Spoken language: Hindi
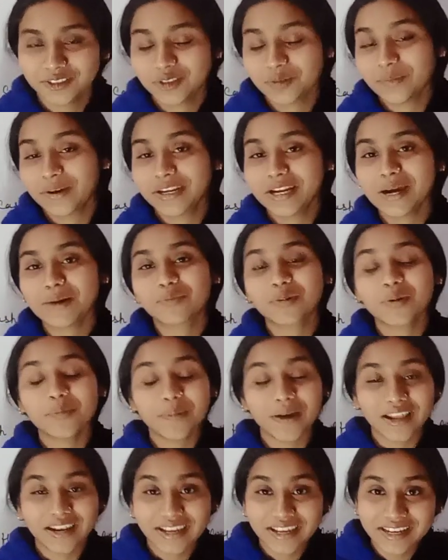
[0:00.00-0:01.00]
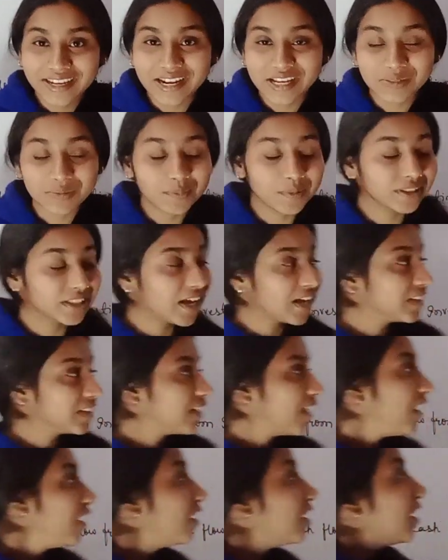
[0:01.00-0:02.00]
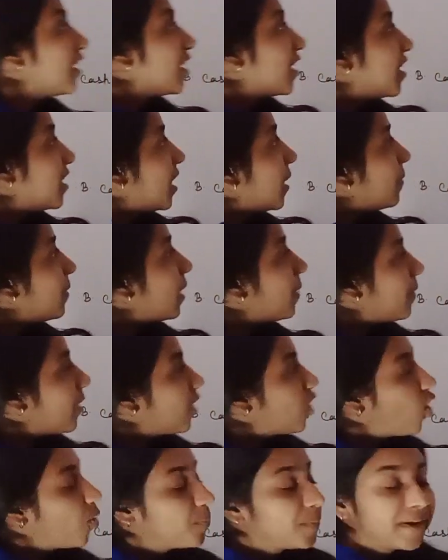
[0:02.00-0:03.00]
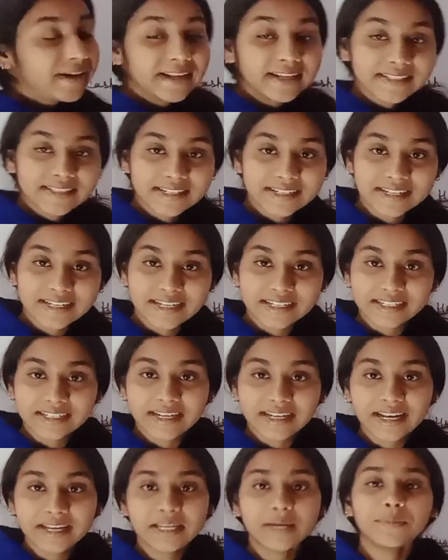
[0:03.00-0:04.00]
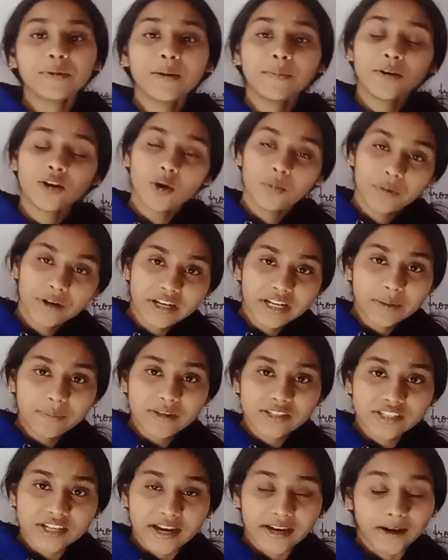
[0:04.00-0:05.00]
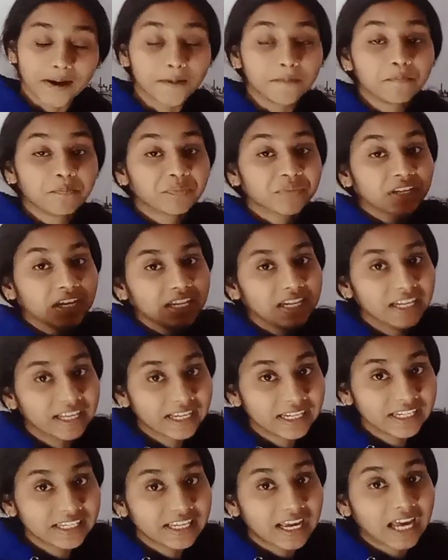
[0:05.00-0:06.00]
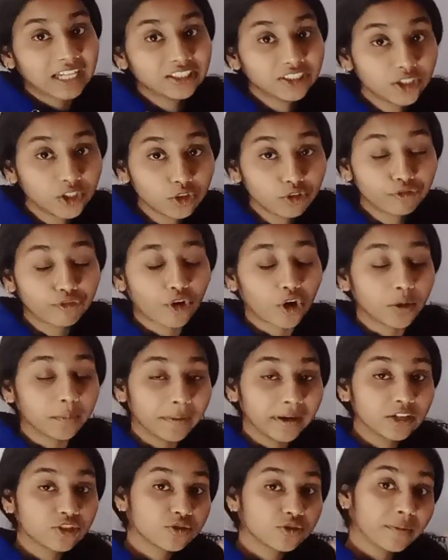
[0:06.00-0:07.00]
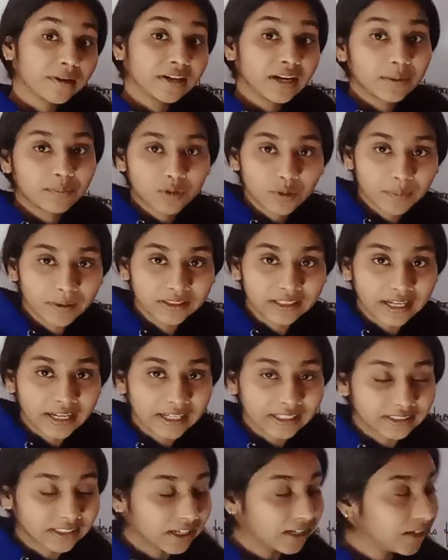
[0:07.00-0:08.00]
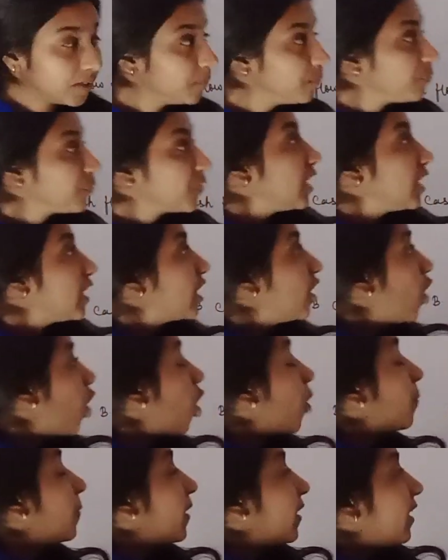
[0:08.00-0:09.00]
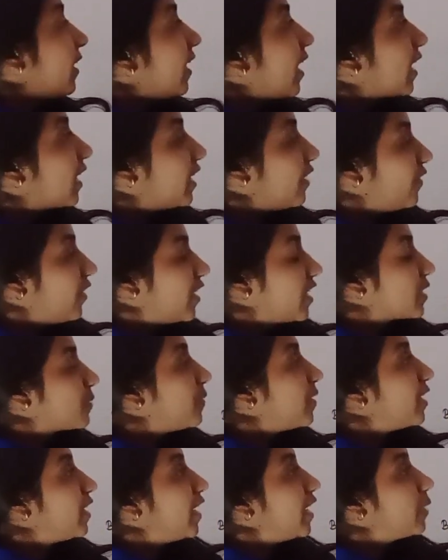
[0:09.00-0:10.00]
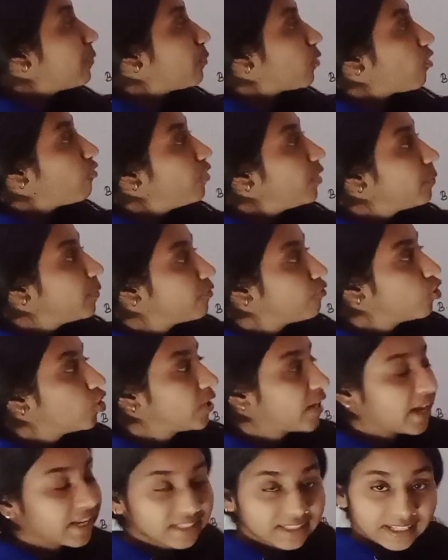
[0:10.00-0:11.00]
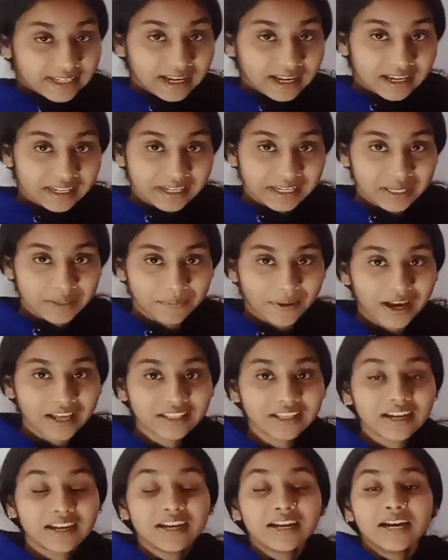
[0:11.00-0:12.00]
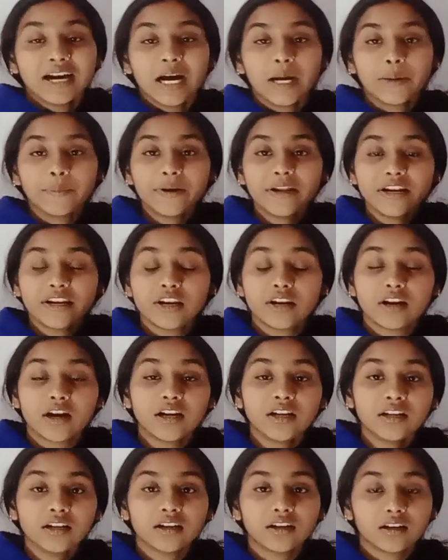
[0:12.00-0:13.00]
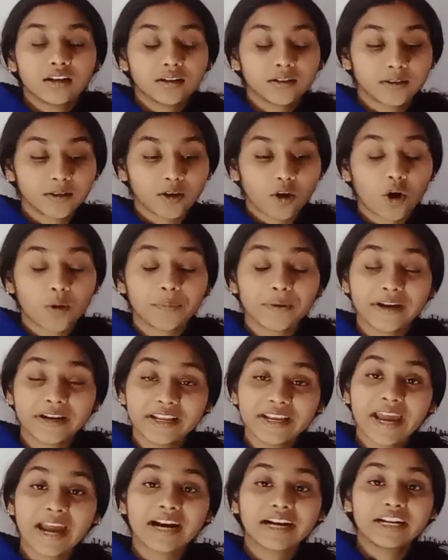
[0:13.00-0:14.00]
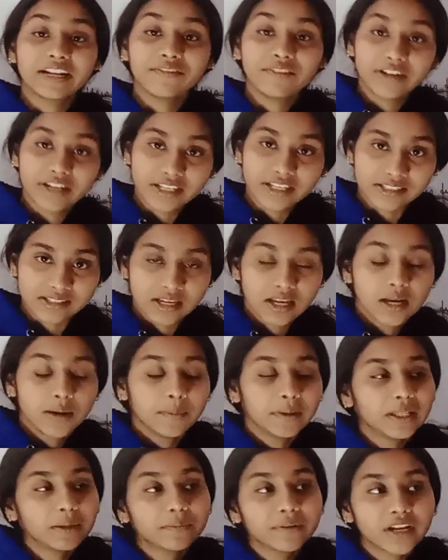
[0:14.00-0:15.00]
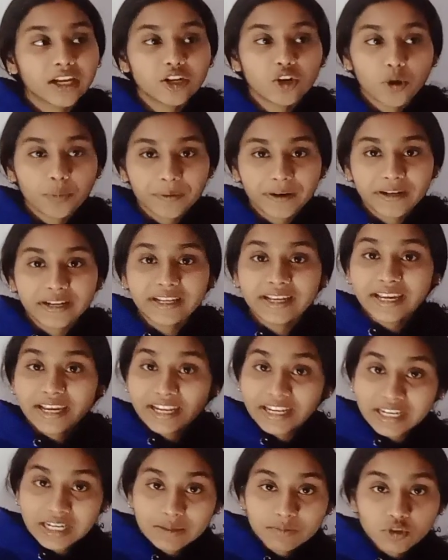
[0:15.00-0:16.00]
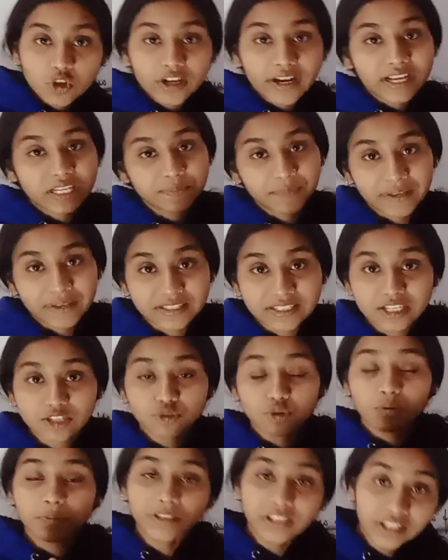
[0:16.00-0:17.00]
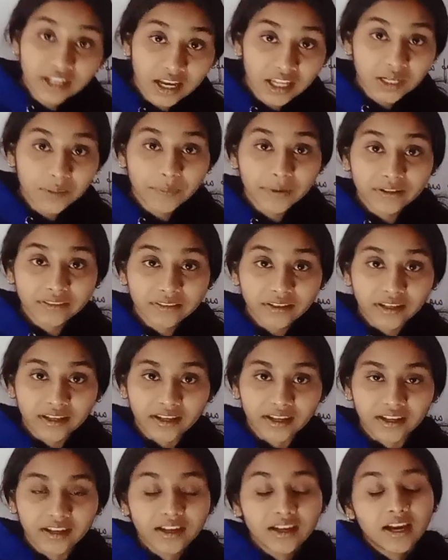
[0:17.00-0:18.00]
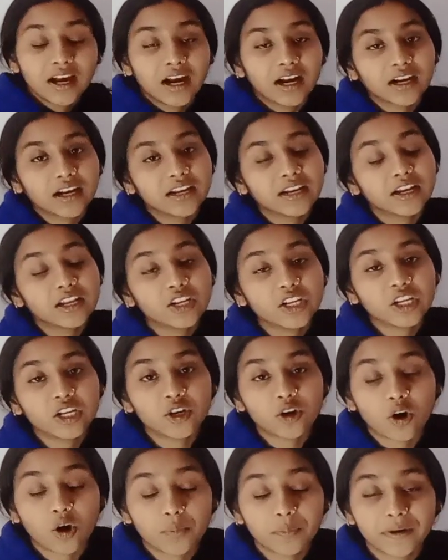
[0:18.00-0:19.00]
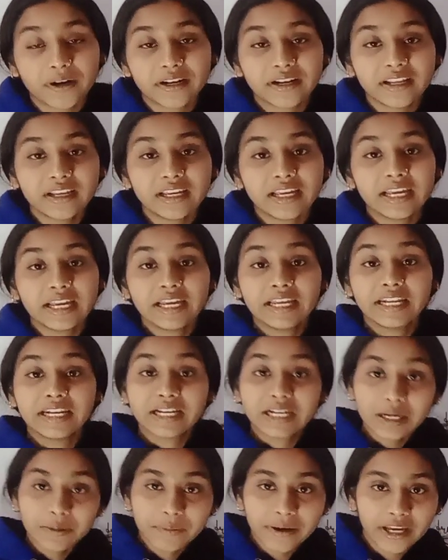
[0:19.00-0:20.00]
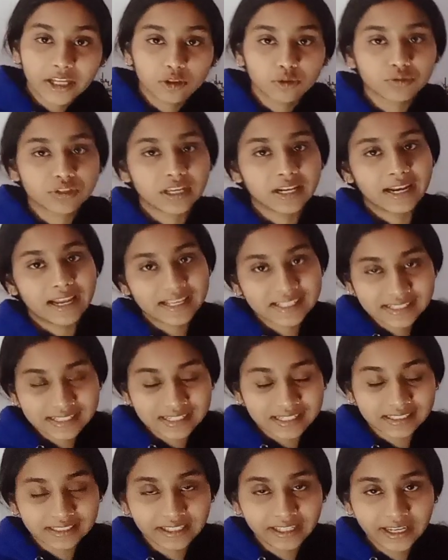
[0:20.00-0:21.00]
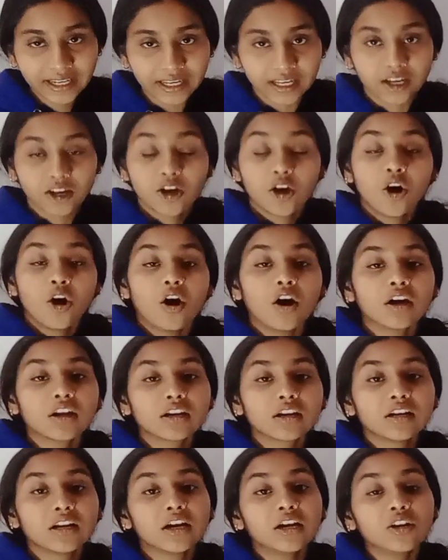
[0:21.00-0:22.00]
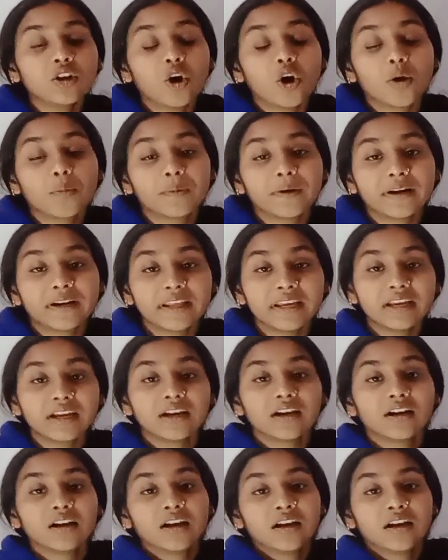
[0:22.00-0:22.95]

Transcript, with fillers: तो मैंने आपको पहले ही क्लास में बताया था कि ये भी हमारा ऑपरेटिंग से रिलेटेड है ये भी हमारा ऑपरेटिंग में जाएगा लेकिन याद करो फॉर्मेट जो मैंने आपको बताया था कि ऑपरेटिंग एक्टिविटीज़ में नेट प्रॉफिट बिफोर टैक्स दिखाने के बाद हमें नन ऑपरेटिंग एक्टिविटीज़ मतलब नन ऑपरेटिंग इनकम्स और एक्सपेंसेस को भी दिखाने पड़ते हैं अगर नन ऑपरेटिंग इनकम है तो उसे लेस करते हैं और नन ऑपरेटिंग